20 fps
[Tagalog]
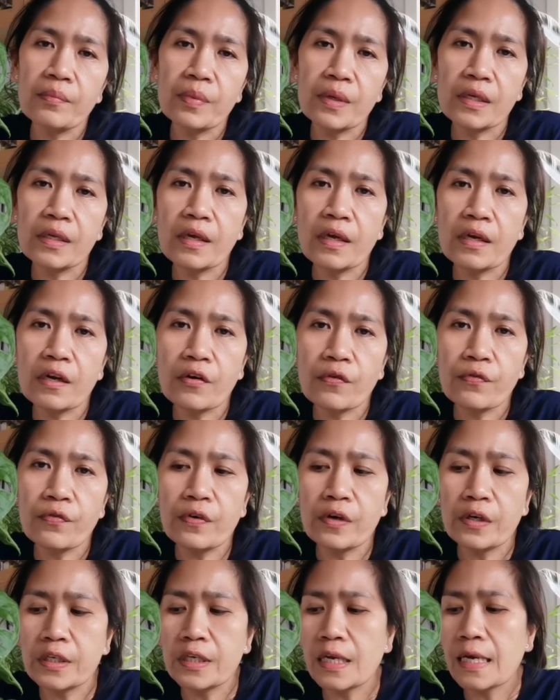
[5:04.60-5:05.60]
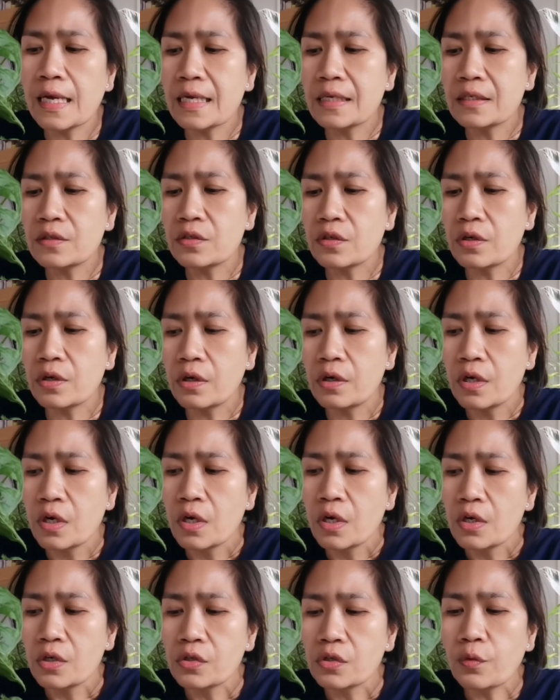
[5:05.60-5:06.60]
bigyan ng fertilizer.
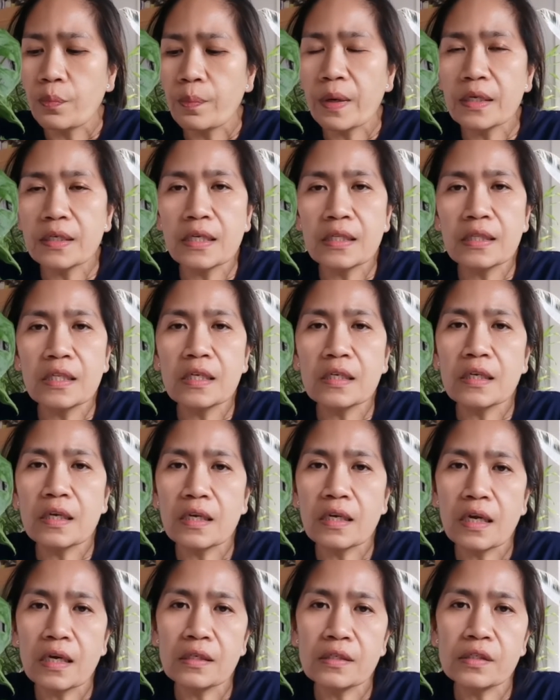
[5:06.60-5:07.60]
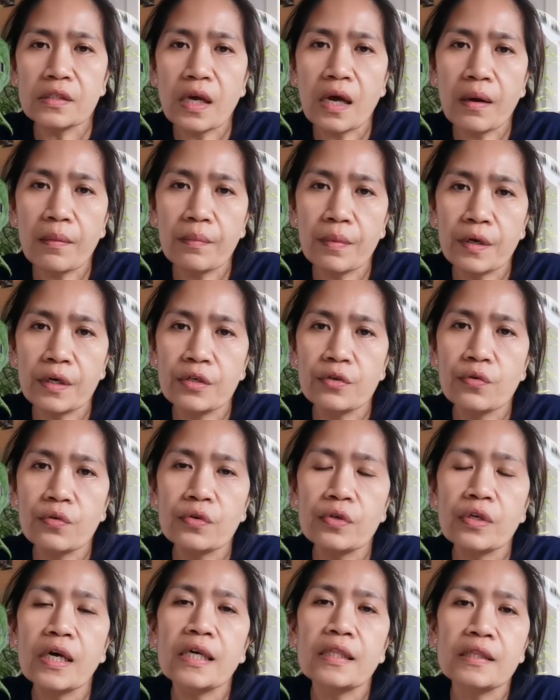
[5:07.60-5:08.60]
So, pagdating na ng summer,
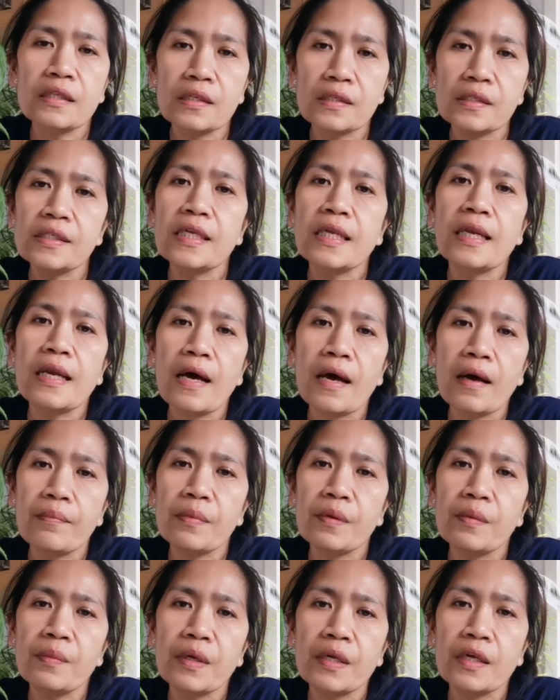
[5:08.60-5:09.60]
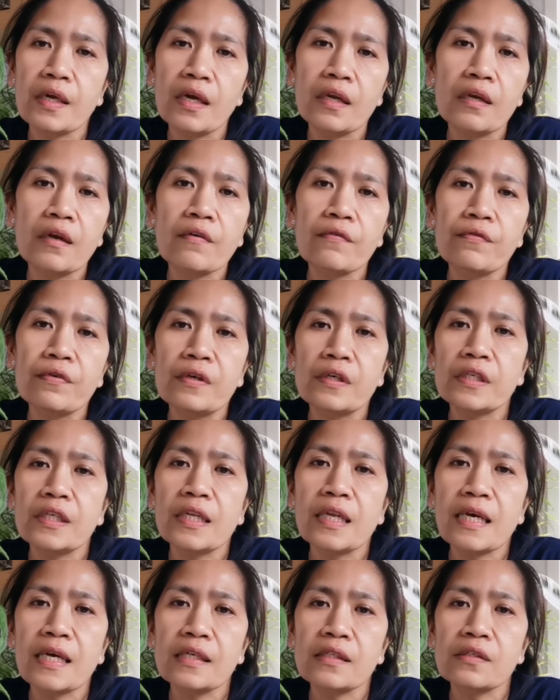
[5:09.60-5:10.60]
doon natin sila bibigyan ng
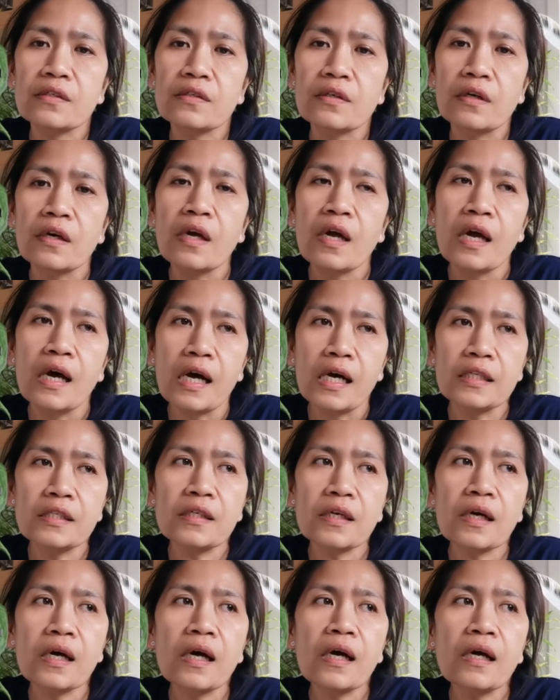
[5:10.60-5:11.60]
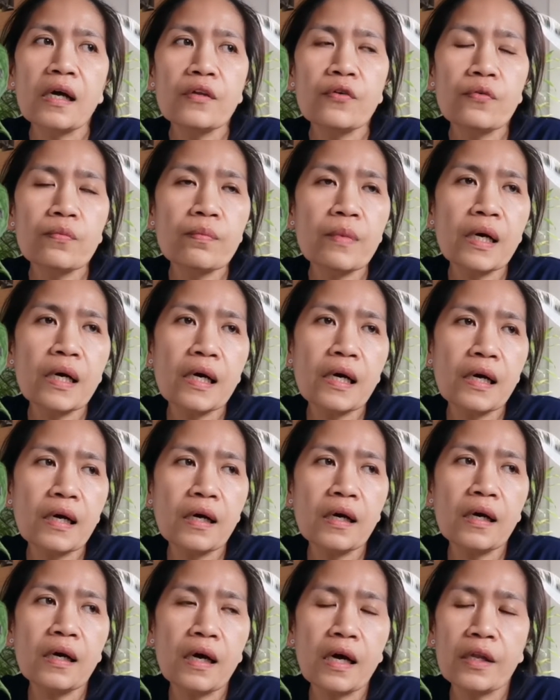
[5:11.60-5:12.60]
fertilizer. At saka, yung mga
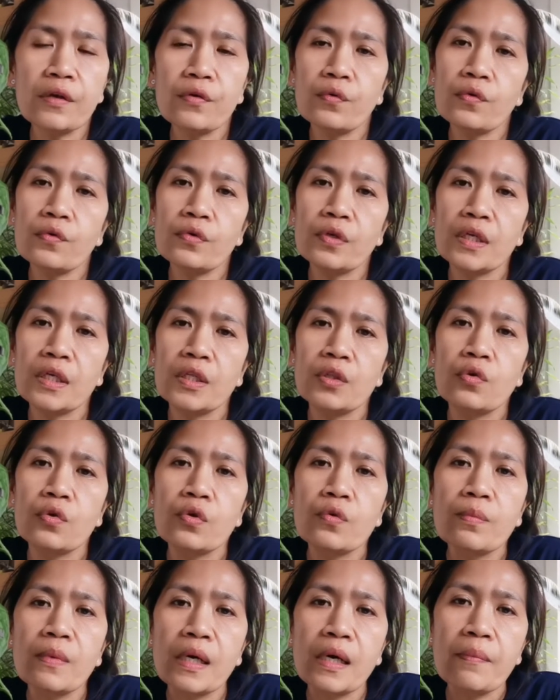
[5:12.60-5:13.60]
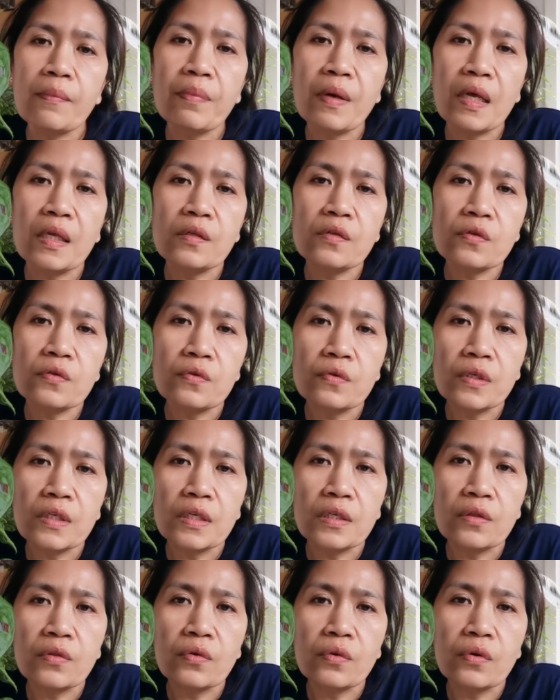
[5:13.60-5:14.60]
ano ko dito, yung mga plants ko
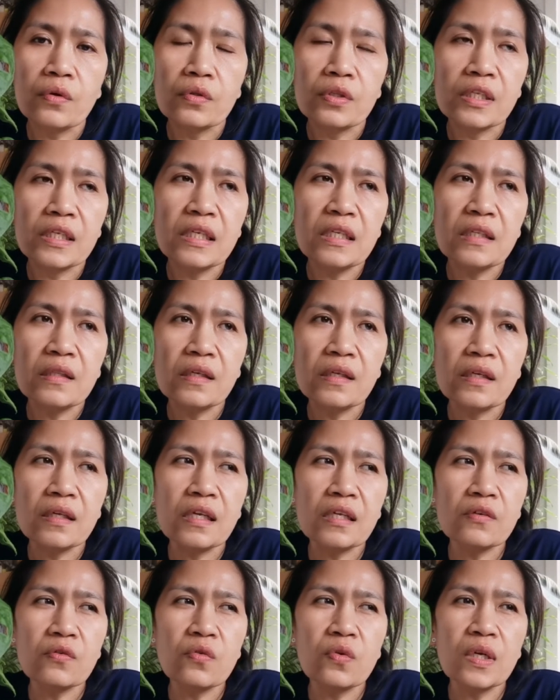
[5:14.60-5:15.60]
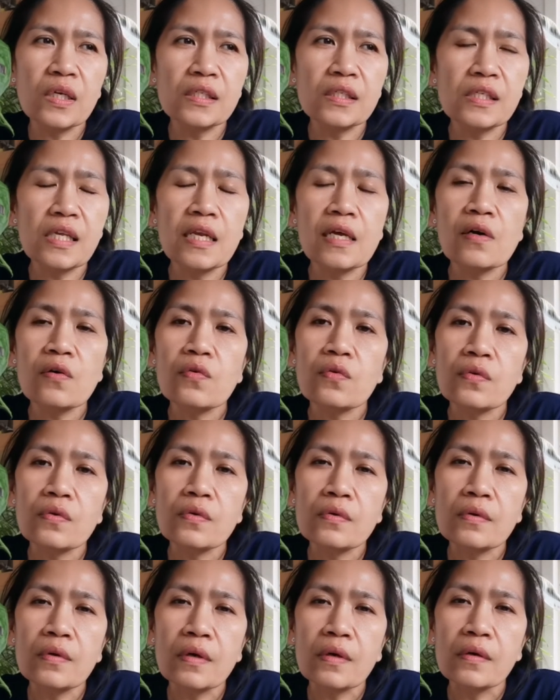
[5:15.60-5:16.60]
dito, tinitingnan ko lang sila
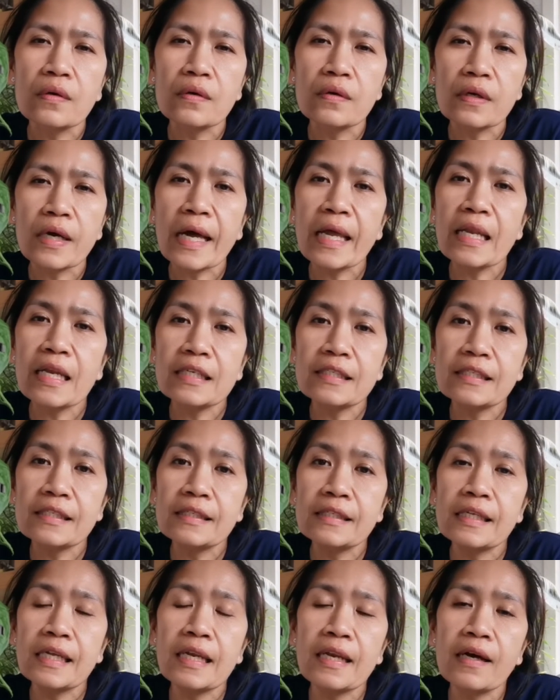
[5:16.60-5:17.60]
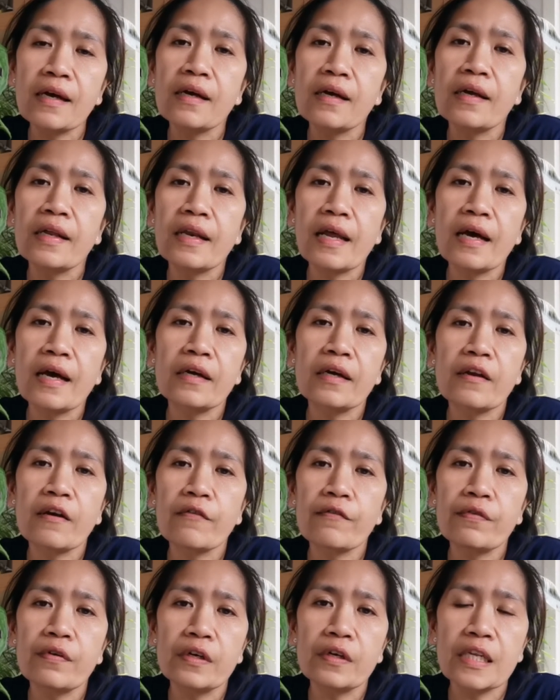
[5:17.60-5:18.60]
kung kailan nila kailangan ng
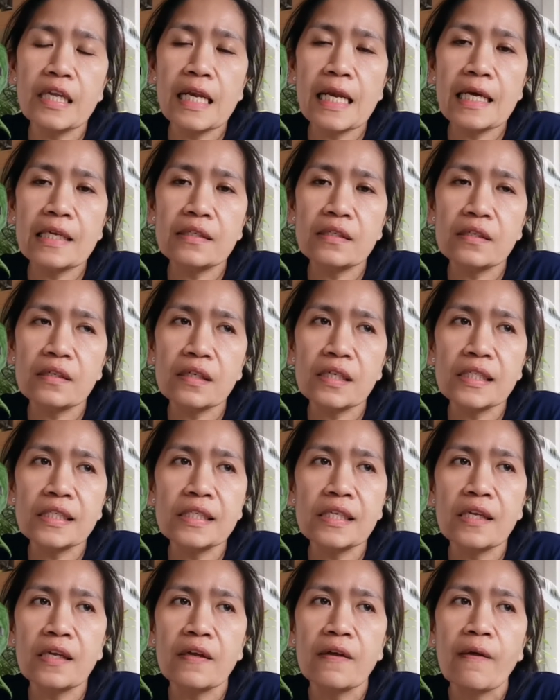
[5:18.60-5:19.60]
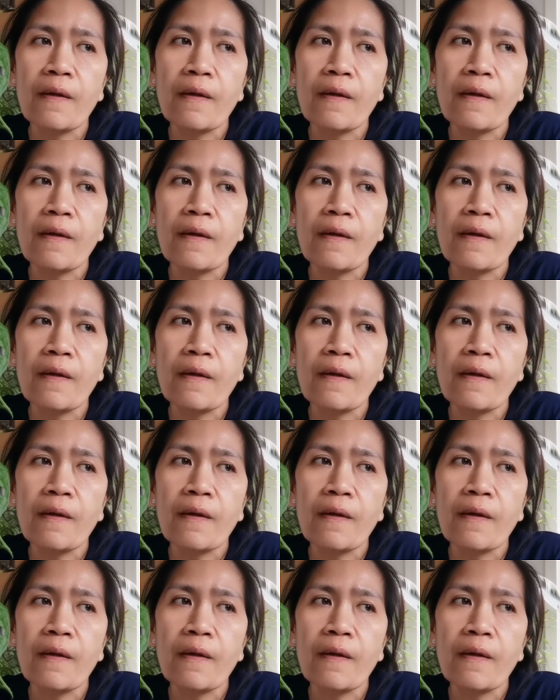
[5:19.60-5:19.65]
fertilizer kasi